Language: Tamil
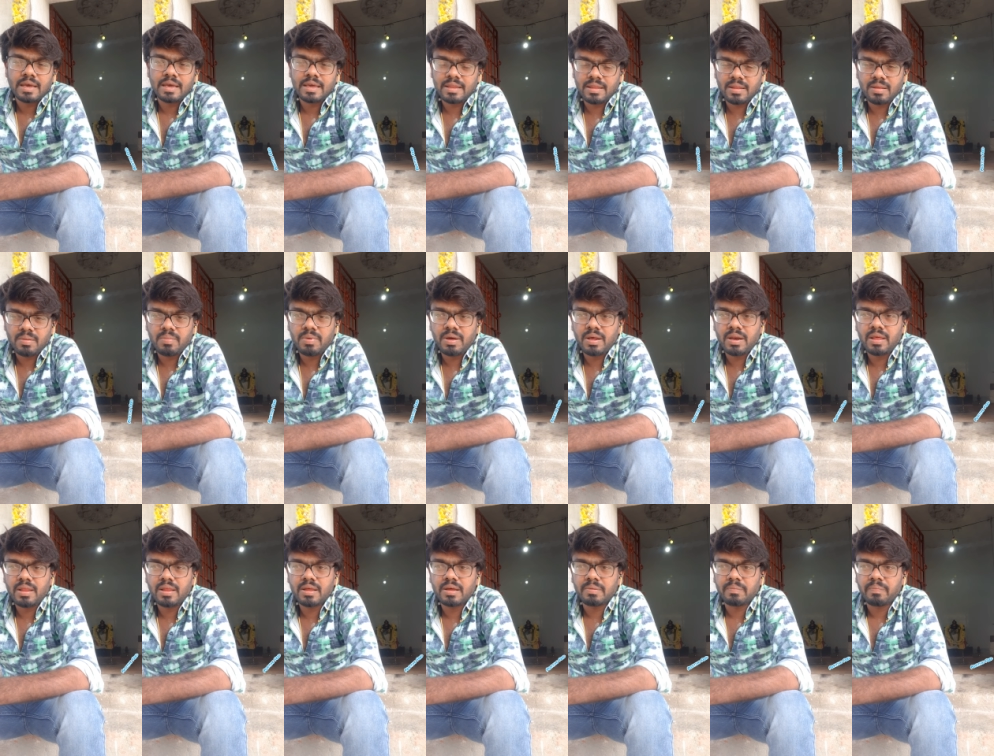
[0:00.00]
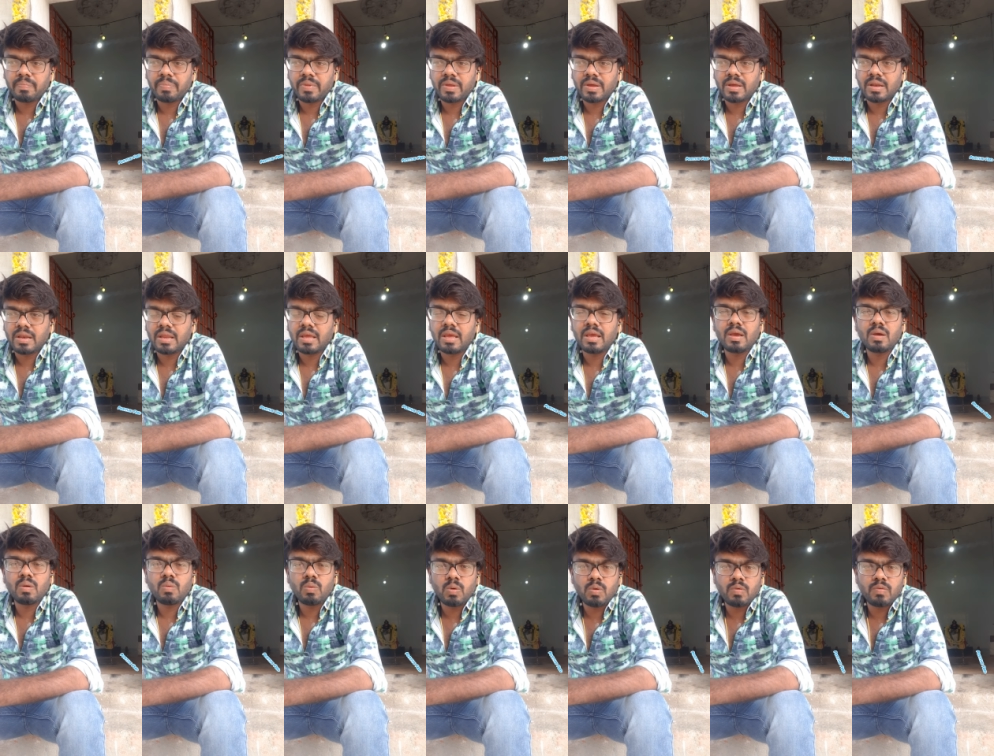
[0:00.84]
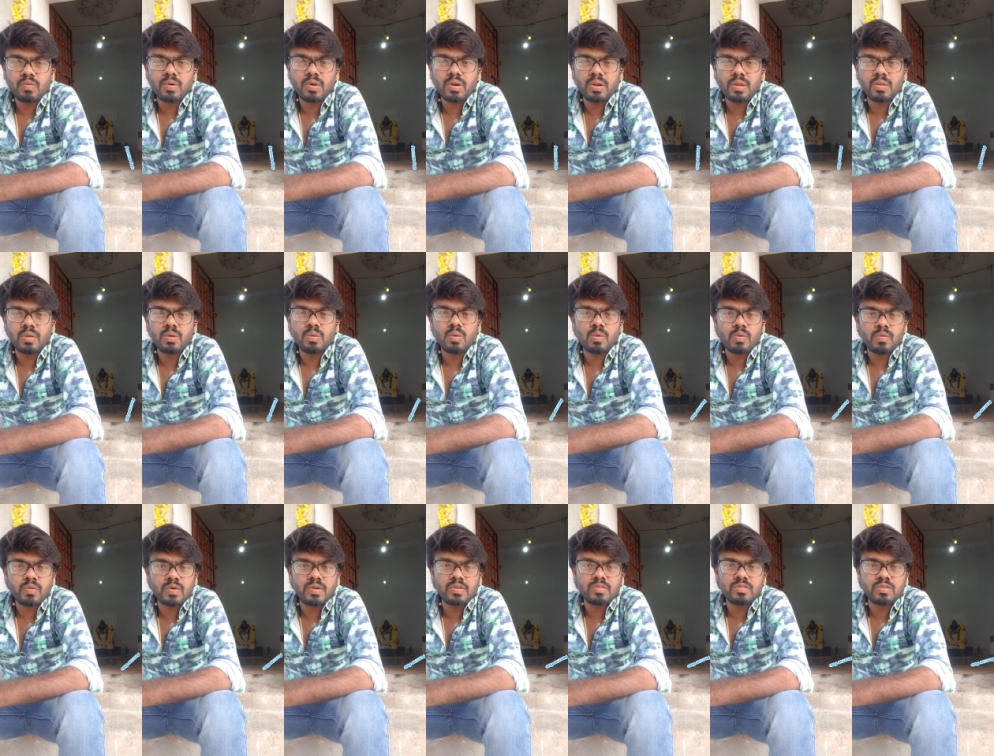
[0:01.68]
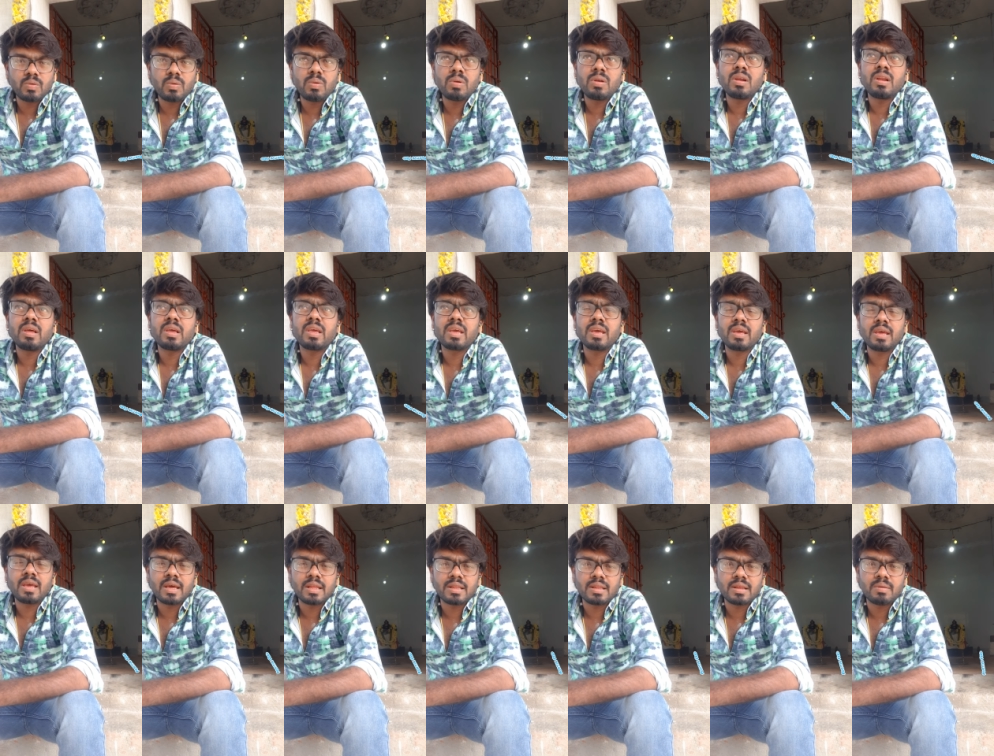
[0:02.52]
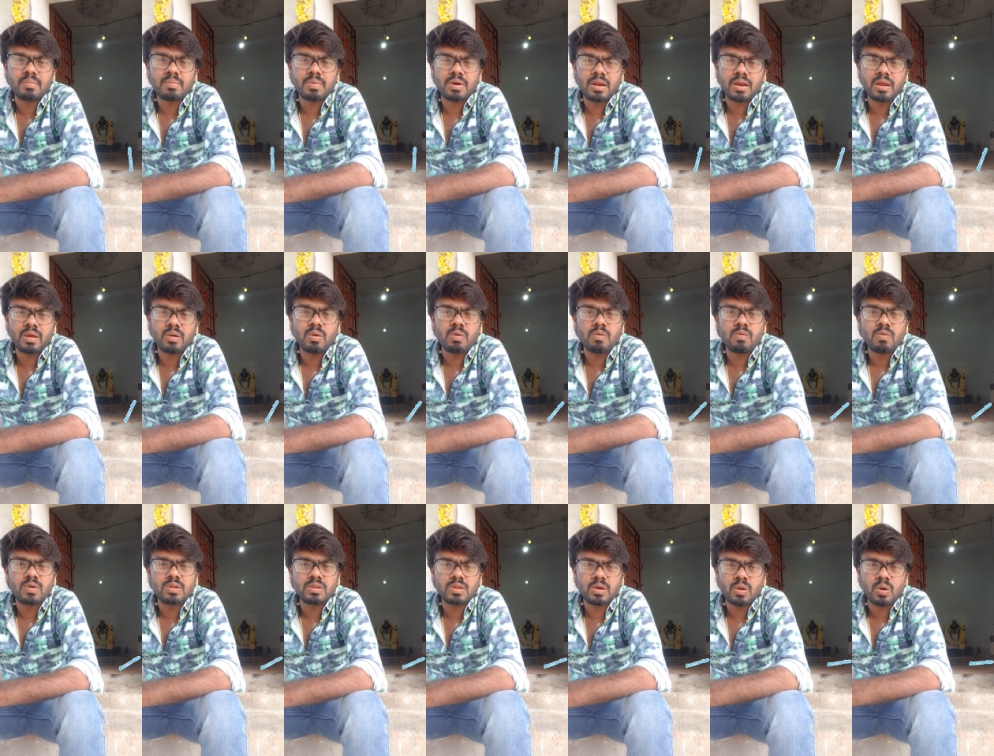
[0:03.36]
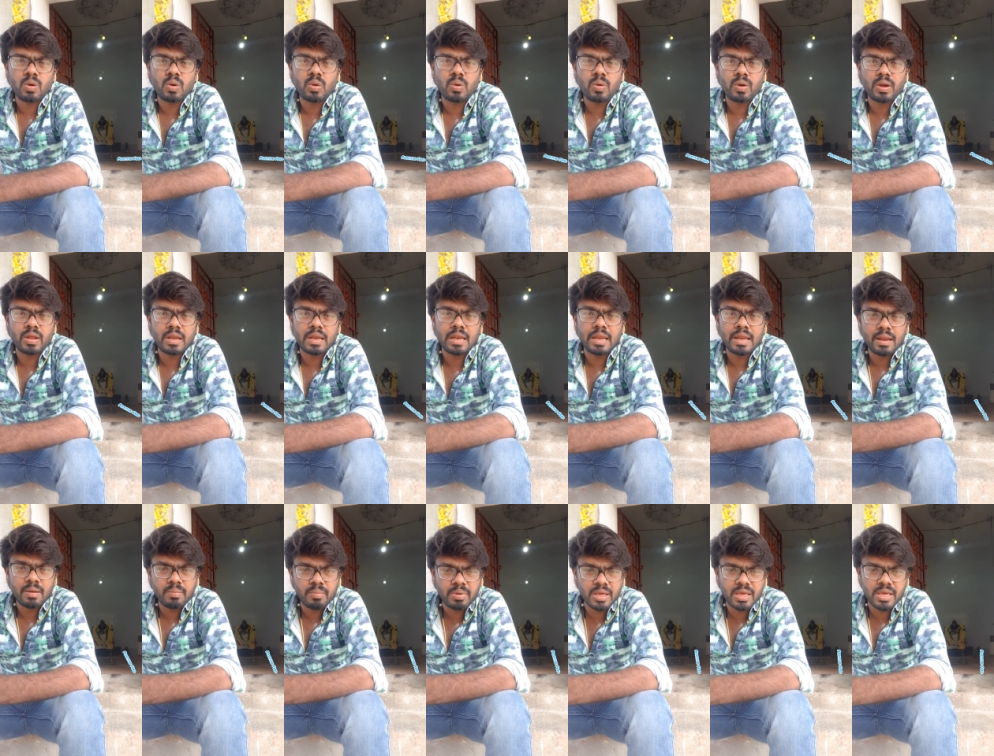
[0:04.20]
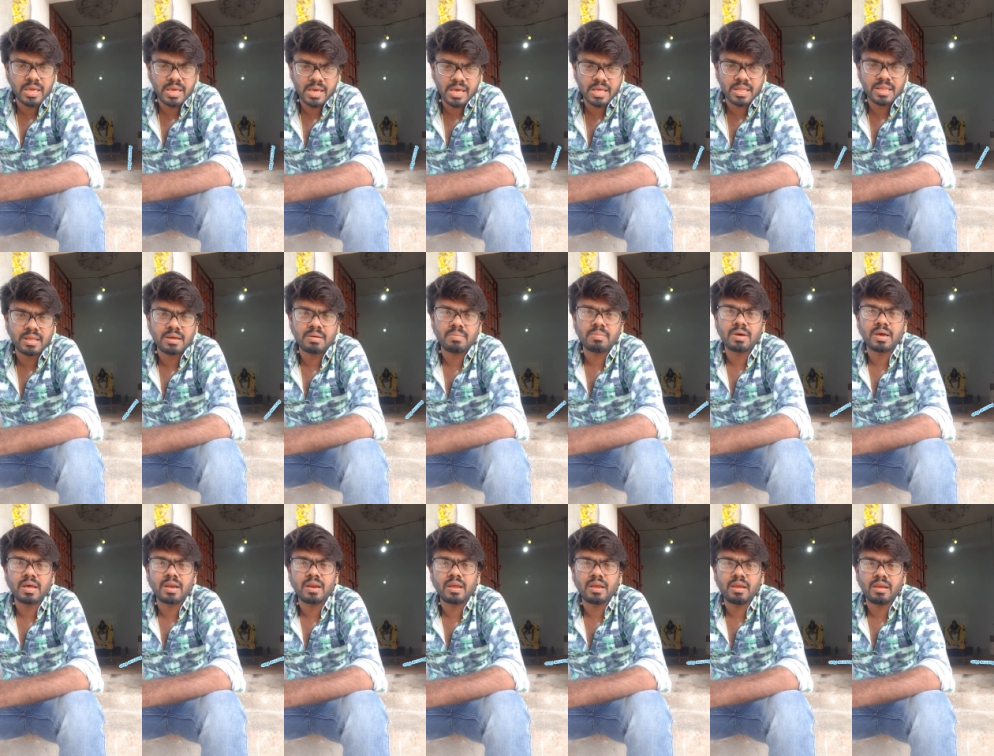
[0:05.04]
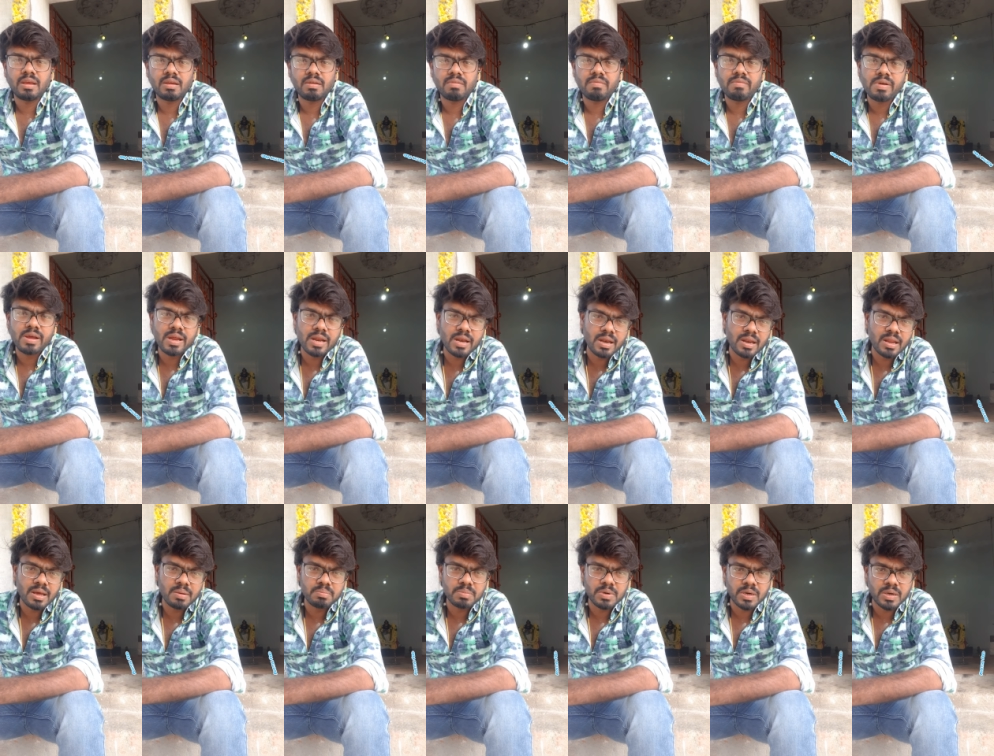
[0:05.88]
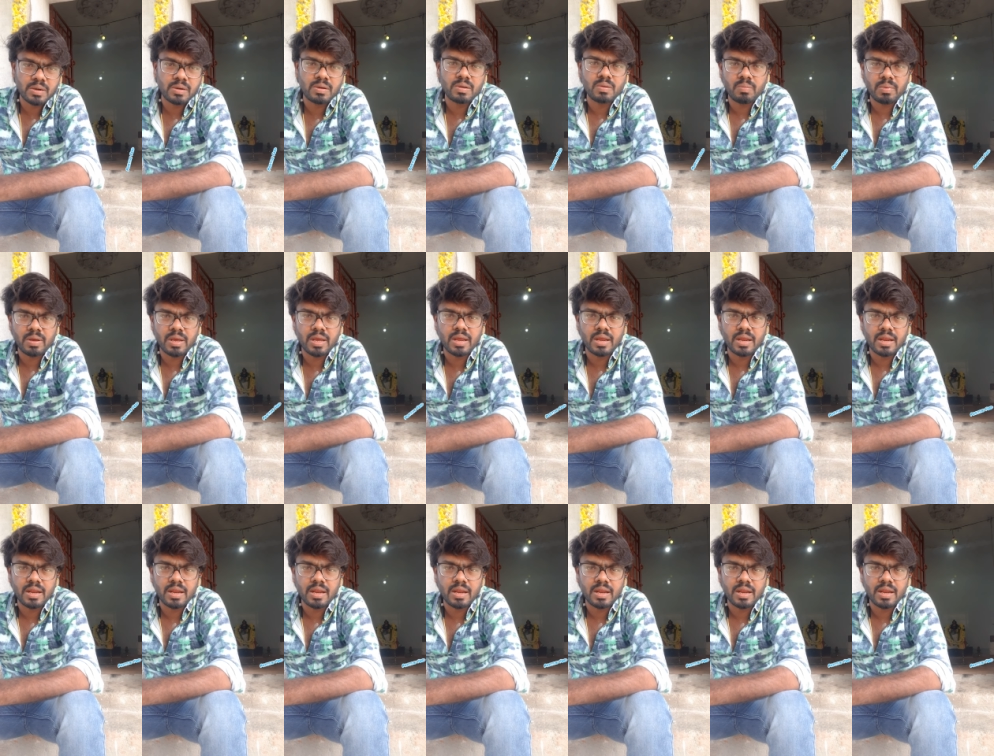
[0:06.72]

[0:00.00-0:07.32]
இந்த மாதிரி தான் நீங்கள் ஒவ்வொரு இதும் ஒவ்வொரு சூழ்நிலைக்கு ஏற்ற மாதிரி ஒவ்வொருத்தவங்களோட நிலைமைக்கு ஏற்ற மாதிரி வேணால் மட்டுமே